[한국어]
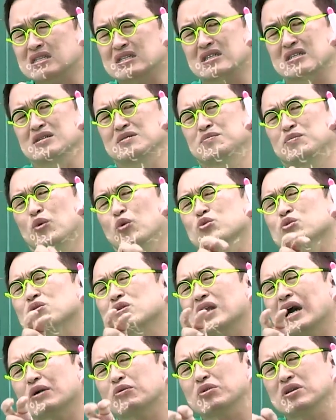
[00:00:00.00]
지금 모든
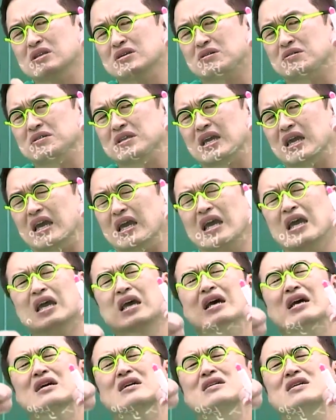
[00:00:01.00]
걸 하고 있는 건데
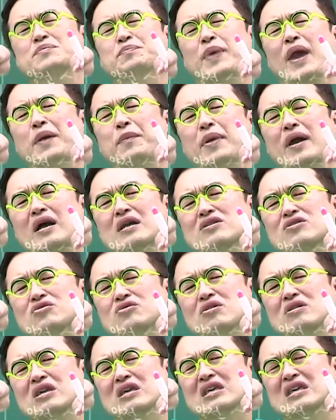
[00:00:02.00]
그 팽팽한
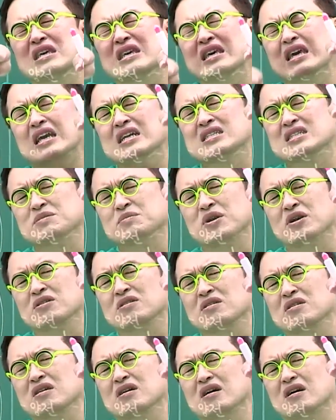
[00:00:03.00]
균형이
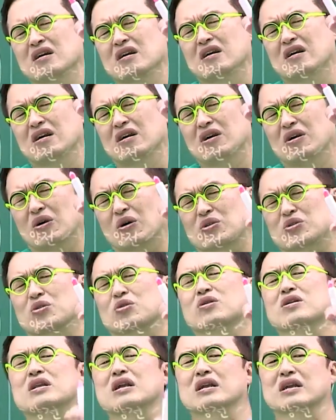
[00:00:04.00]
깨지면
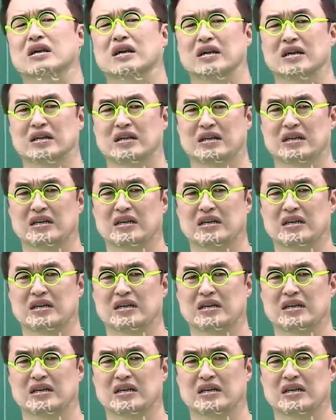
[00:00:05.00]
어떻게 될까?